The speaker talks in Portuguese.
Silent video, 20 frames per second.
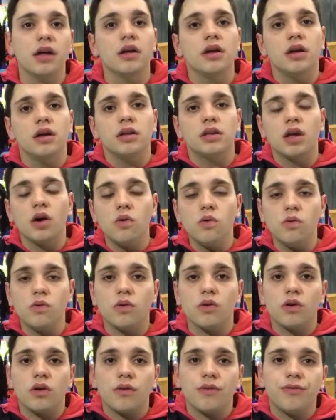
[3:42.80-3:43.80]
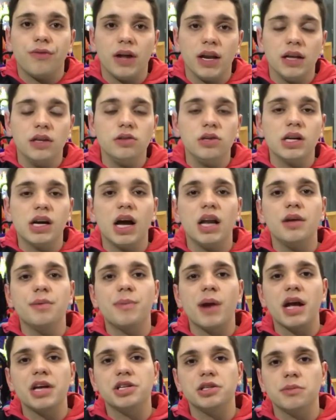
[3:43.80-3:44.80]
Né? Então, falando em
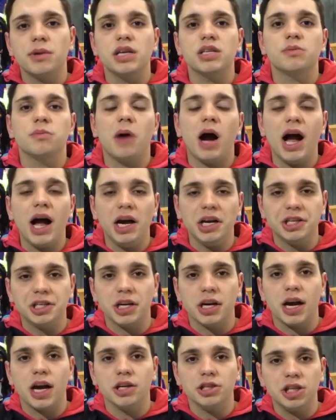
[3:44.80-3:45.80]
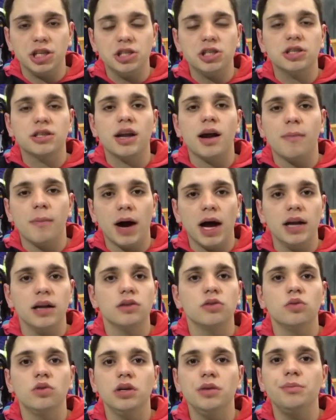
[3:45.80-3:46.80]
calibragem mais baixa, a gente
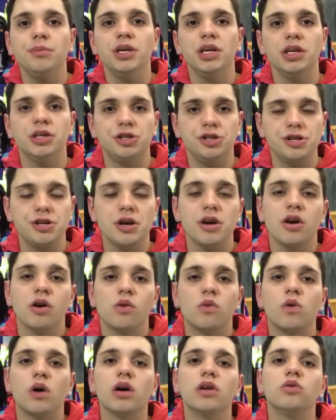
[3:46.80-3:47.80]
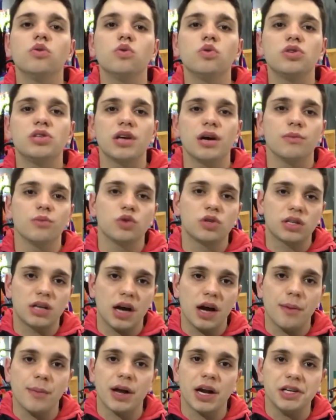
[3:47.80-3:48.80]
trabalha no limite quando
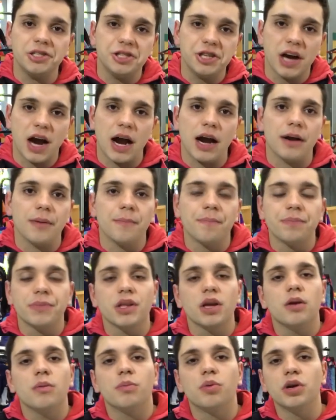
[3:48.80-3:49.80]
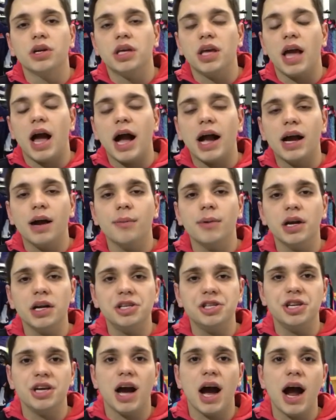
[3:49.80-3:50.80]
usamos câmara de ar. Porque a
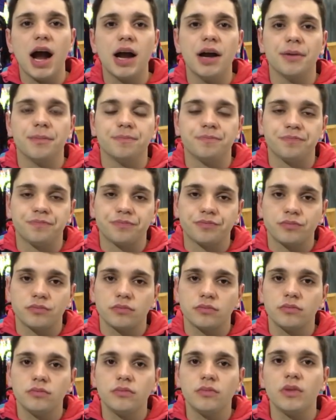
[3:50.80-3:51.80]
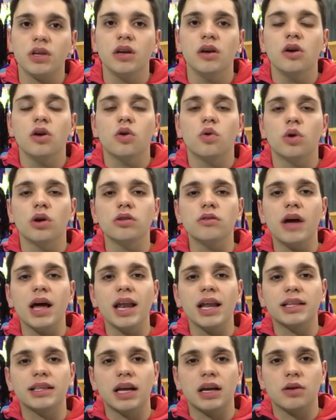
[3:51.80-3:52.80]
câmara de ar,
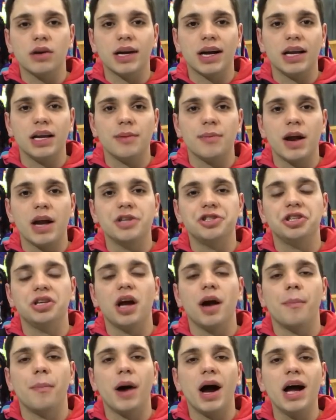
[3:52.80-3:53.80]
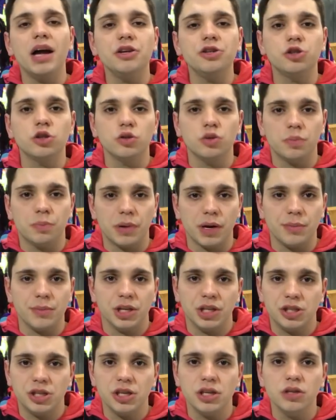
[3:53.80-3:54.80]
quando ela está numa calibragem abaixo do
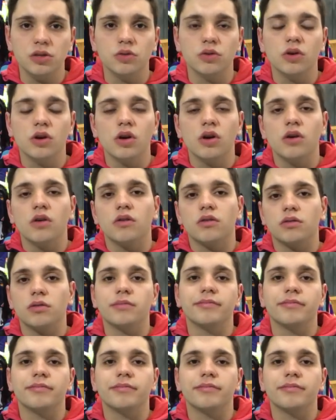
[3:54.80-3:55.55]
permitido,